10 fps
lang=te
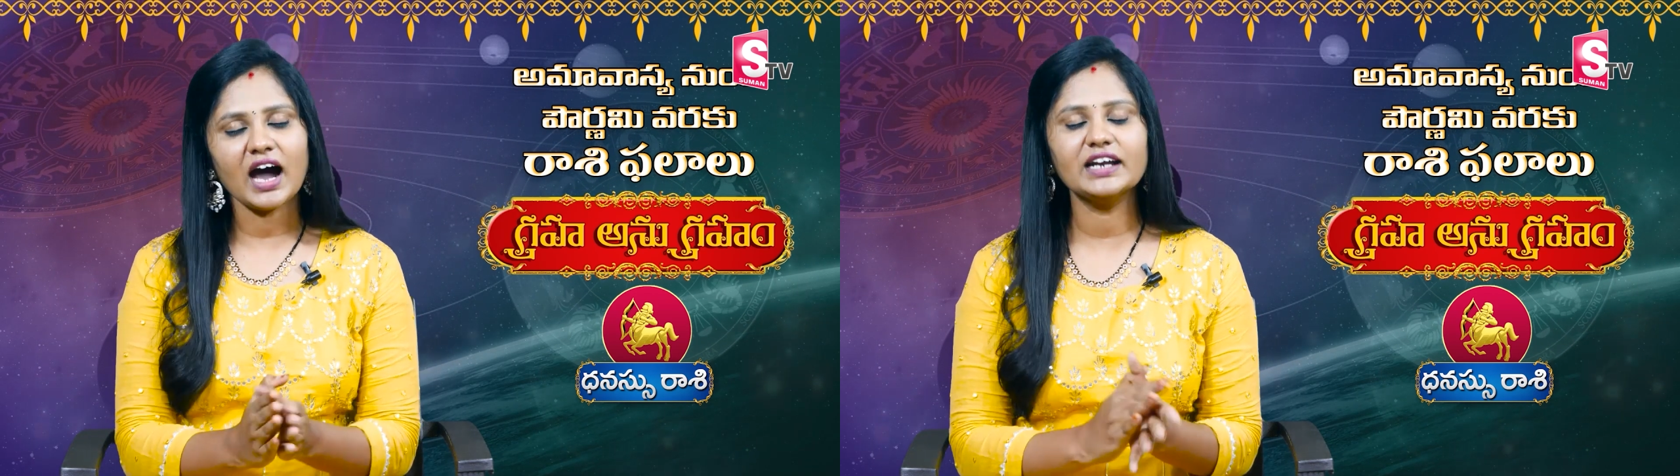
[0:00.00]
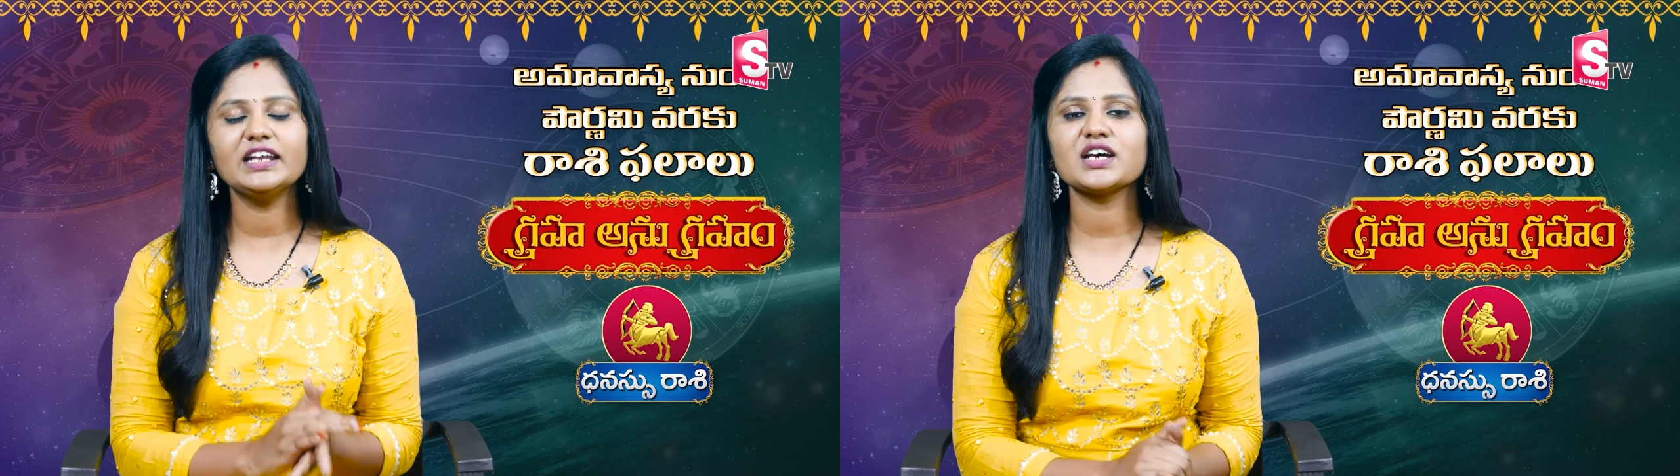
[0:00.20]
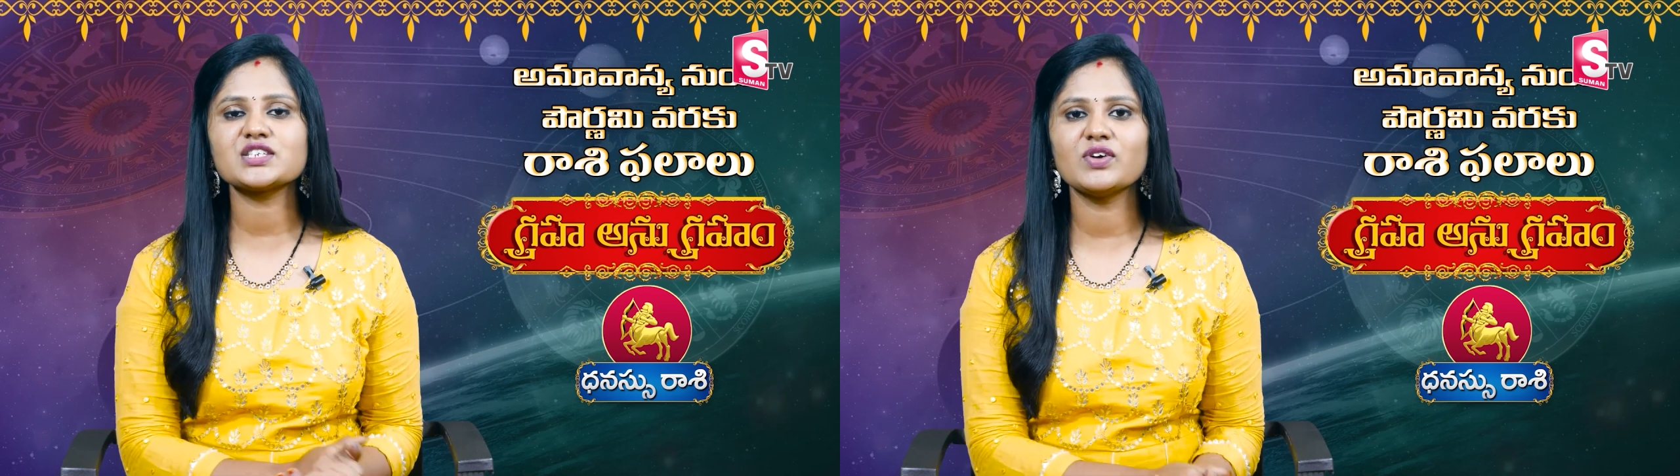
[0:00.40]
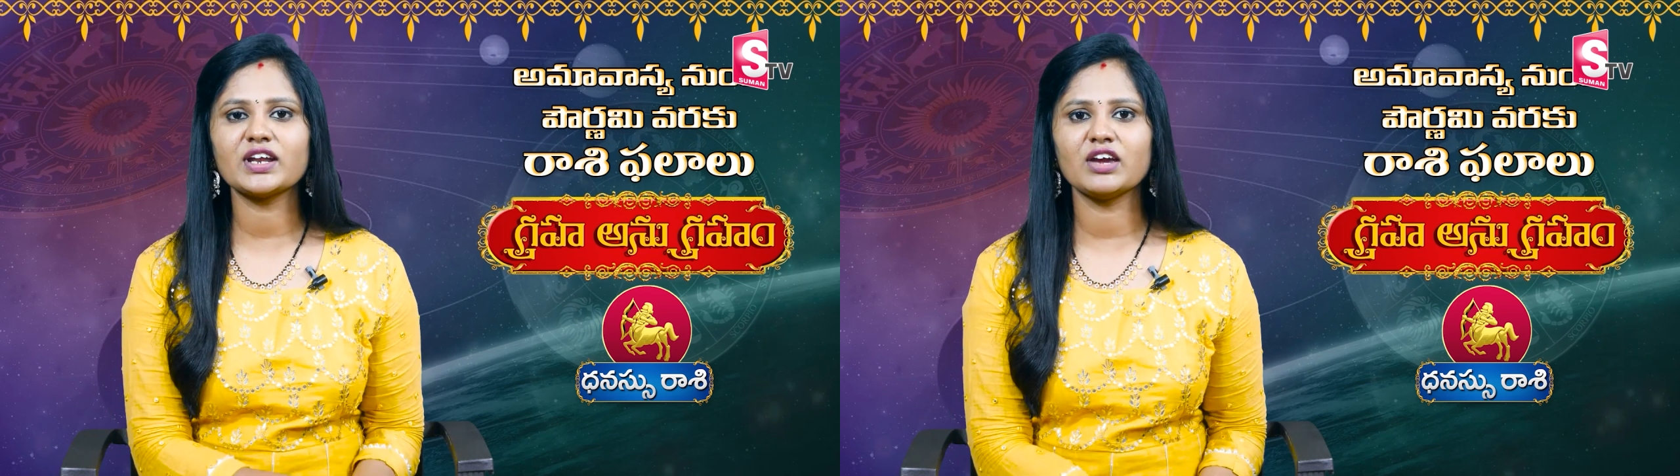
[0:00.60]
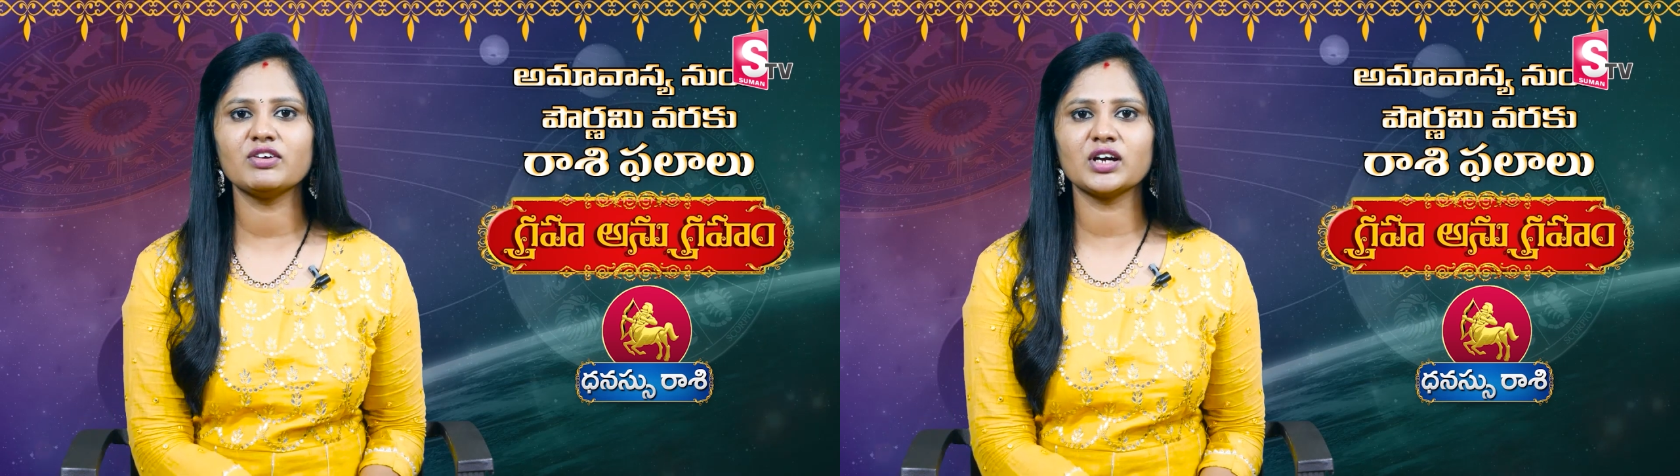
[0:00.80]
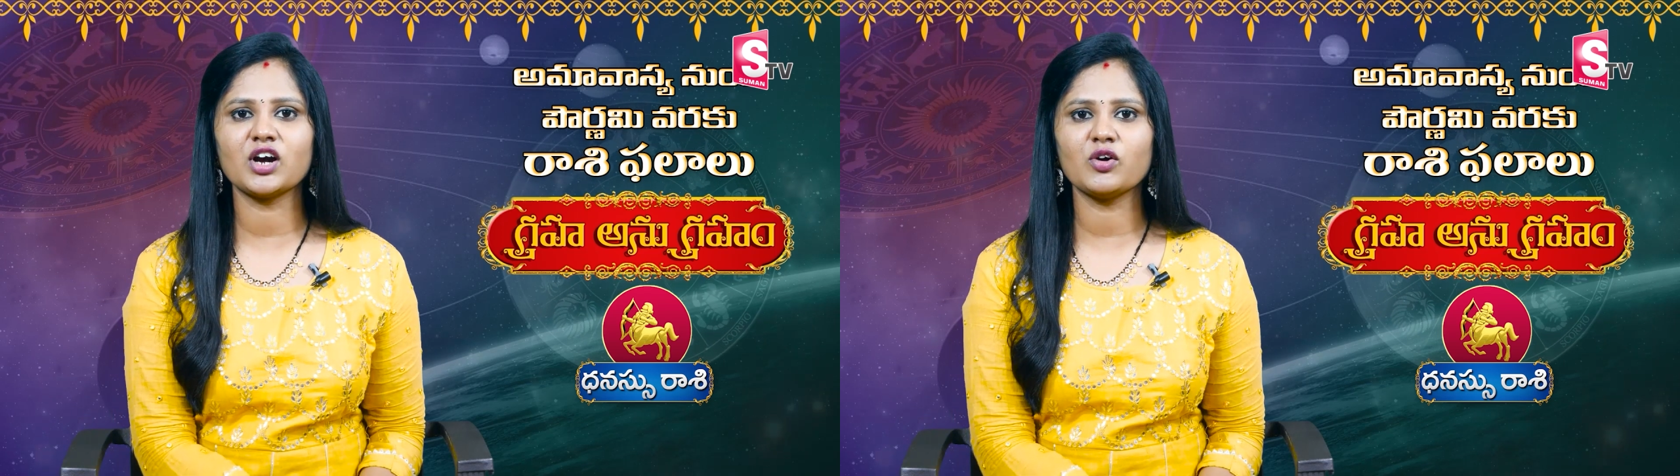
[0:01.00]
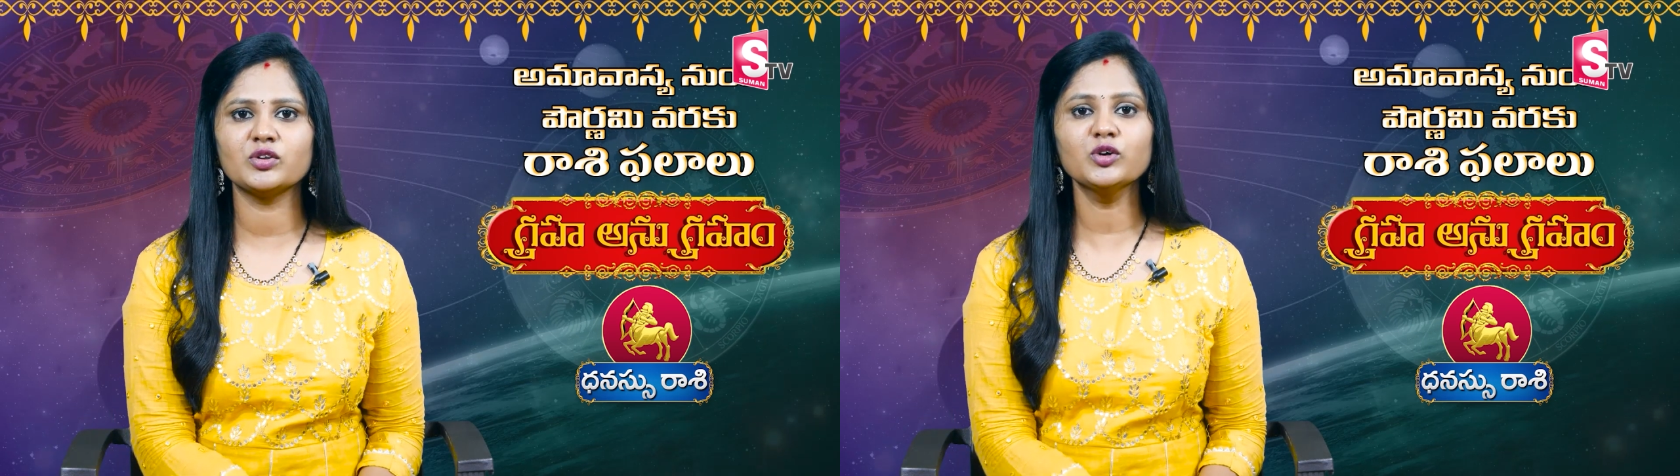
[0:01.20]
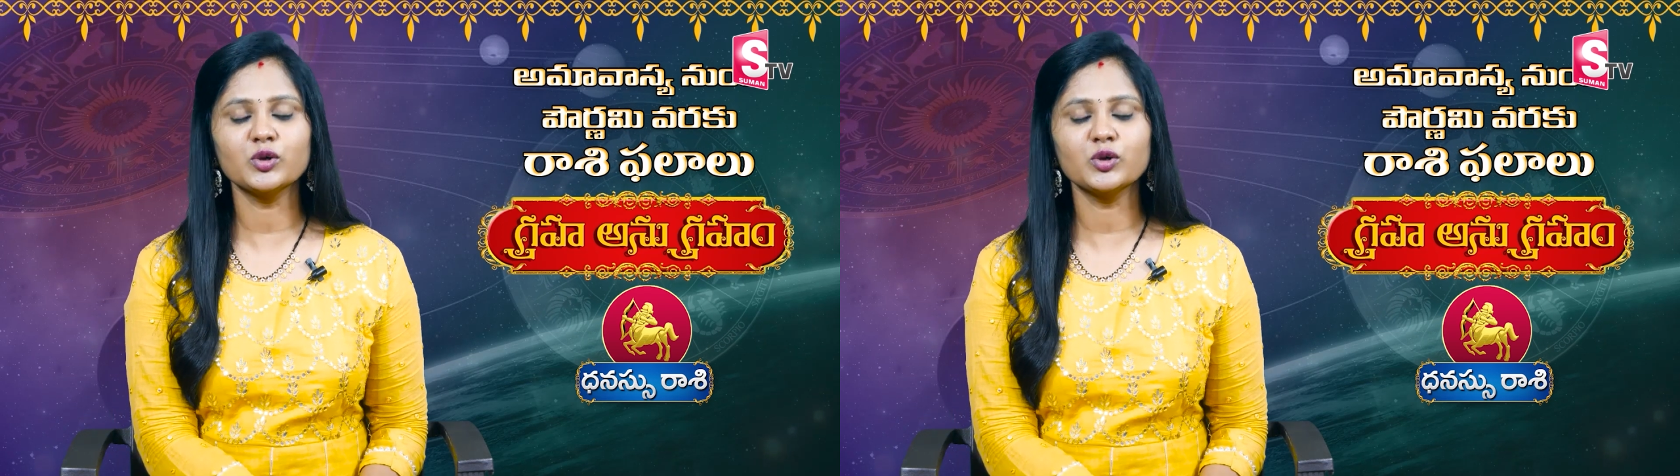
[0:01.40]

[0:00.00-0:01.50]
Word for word: అన్ని రాశి వారికి ఏ విధంగా ఉందో